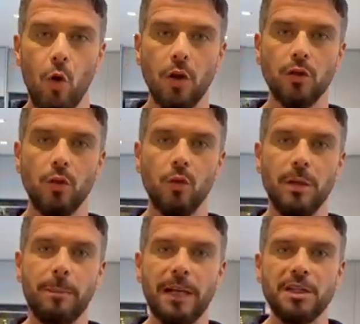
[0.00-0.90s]
Todo
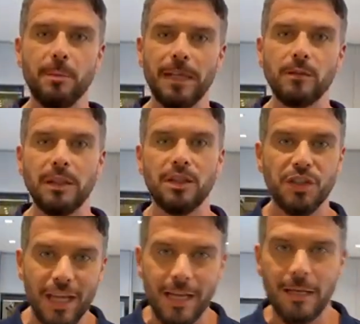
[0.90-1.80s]
o empreendimento que
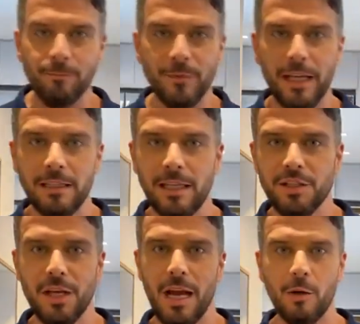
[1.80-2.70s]
chega né,
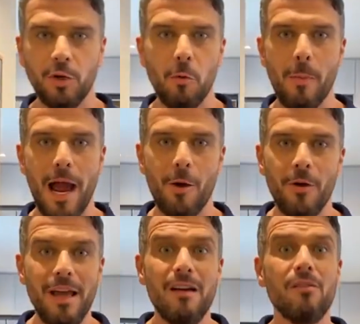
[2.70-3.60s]
da Diálogo em um
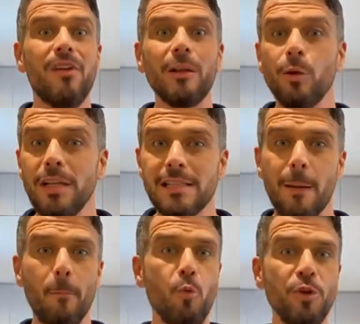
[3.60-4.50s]
bairro
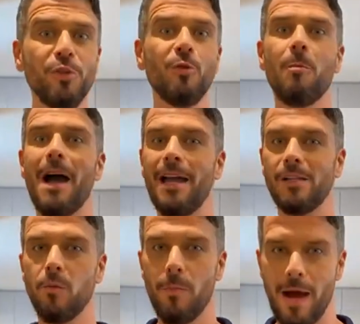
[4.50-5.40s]
valoriza muito
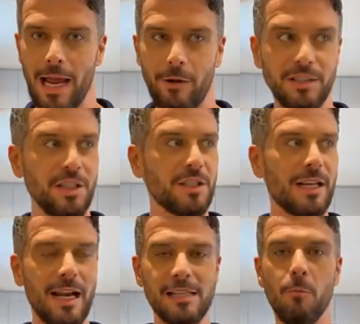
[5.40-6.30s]
mais o bairro. A
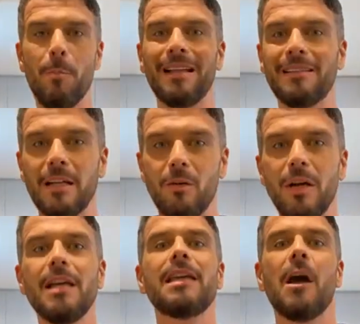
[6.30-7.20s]
gente traz um
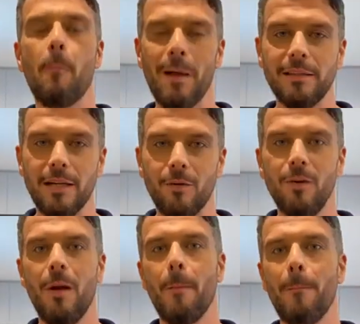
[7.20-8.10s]
padrão que é um
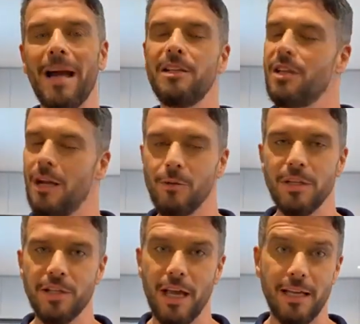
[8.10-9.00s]
padrão by
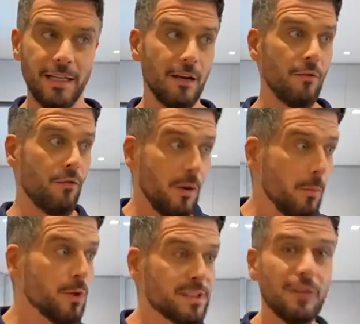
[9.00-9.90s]
Diálogo Engenharia.
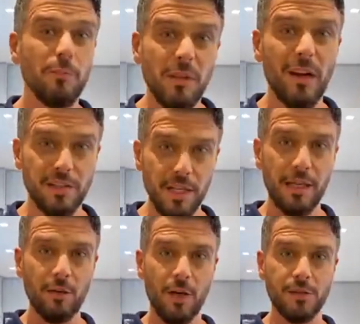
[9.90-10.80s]
Vamos mostrar, vamos
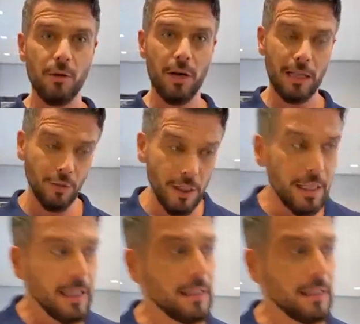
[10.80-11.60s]
invadir aqui o nosso decorado?